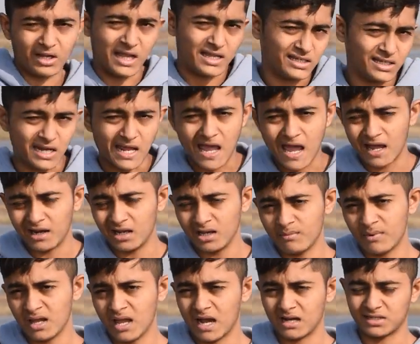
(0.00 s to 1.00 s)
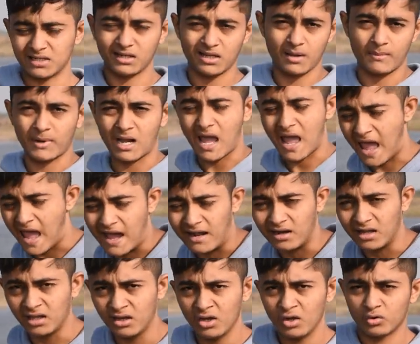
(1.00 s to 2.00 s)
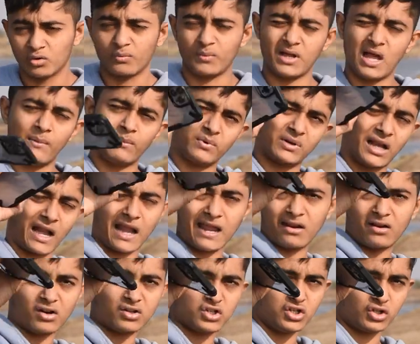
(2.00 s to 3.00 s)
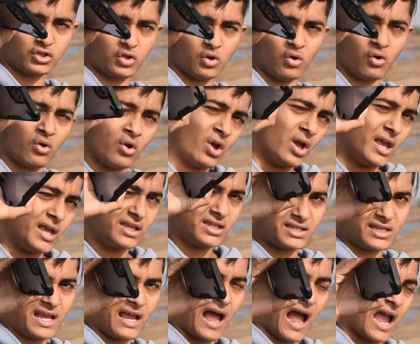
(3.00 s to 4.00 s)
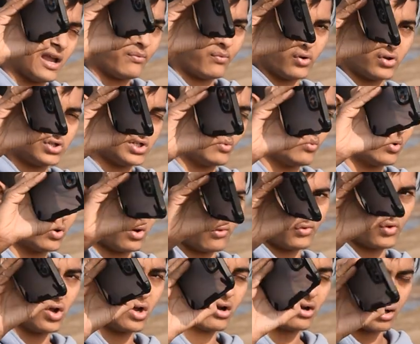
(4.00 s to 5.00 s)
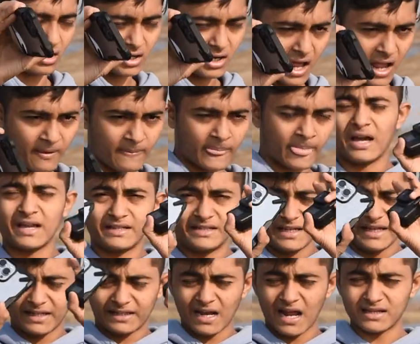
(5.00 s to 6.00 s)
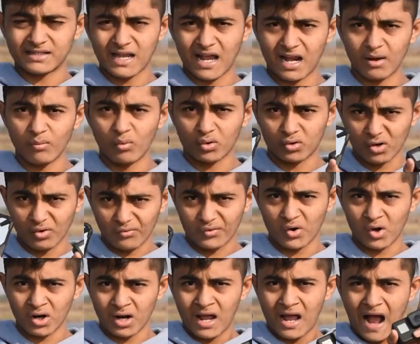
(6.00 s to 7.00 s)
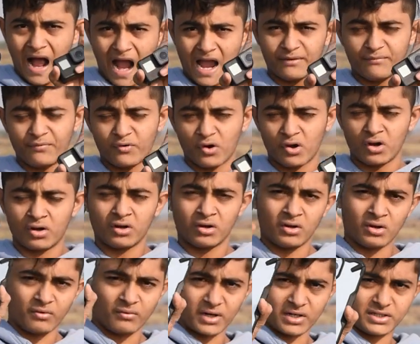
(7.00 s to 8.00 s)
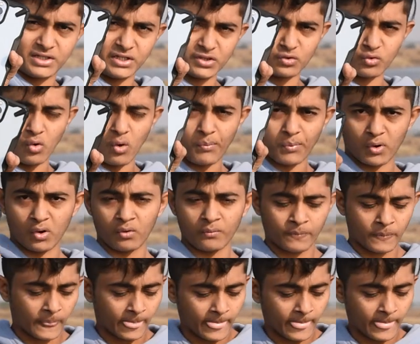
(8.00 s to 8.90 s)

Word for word: गैजर है नहीं भाई एक्शन कैमरा है नहीं तो भाई आप ट्राई कर सकते हो इससे आईफोन से मोटो ब्लॉग करना बस ये था सारा मोटो ब्लॉग आईफोन वर्सेस गोप्रो